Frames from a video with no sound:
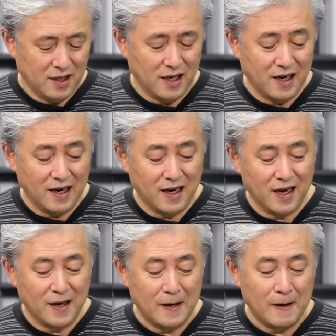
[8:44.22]

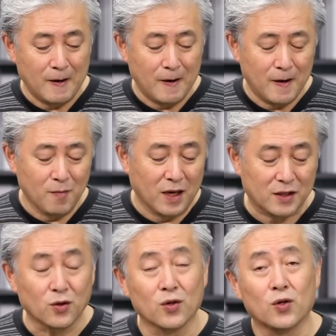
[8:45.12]
えー、まあ
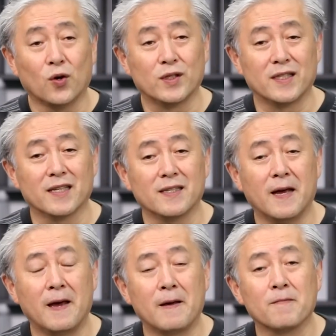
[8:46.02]
その当時です
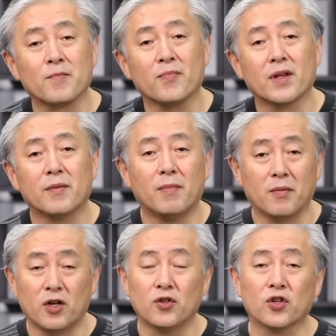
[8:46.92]
ね
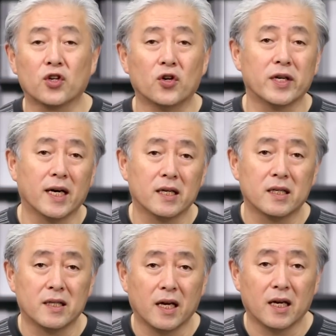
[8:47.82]
バビロンの脅威があっ
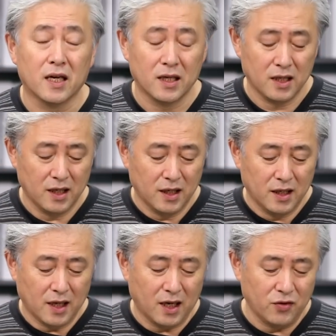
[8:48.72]
て
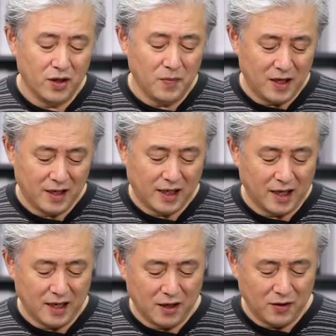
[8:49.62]
ある意味
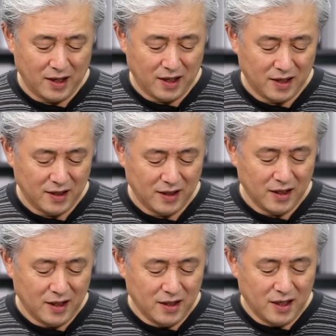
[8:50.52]
彼らは
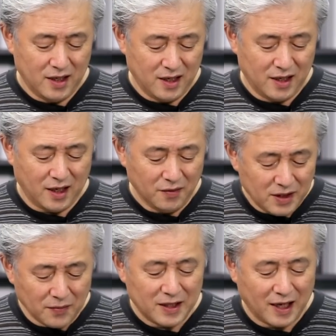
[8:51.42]
神
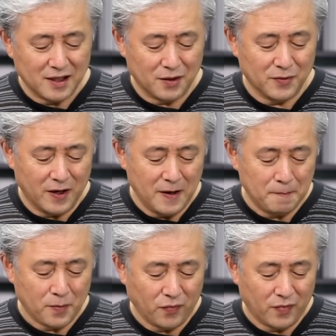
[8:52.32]
様に対してもね
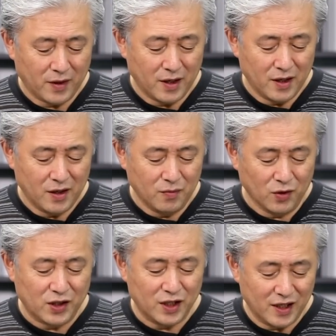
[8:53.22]

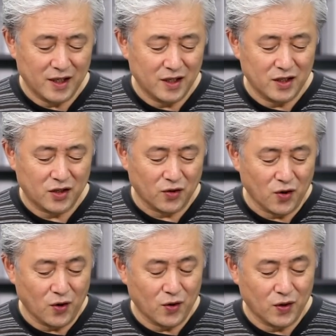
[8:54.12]
もしそ
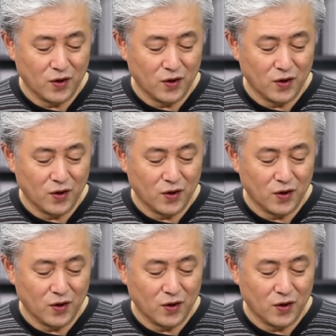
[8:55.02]
の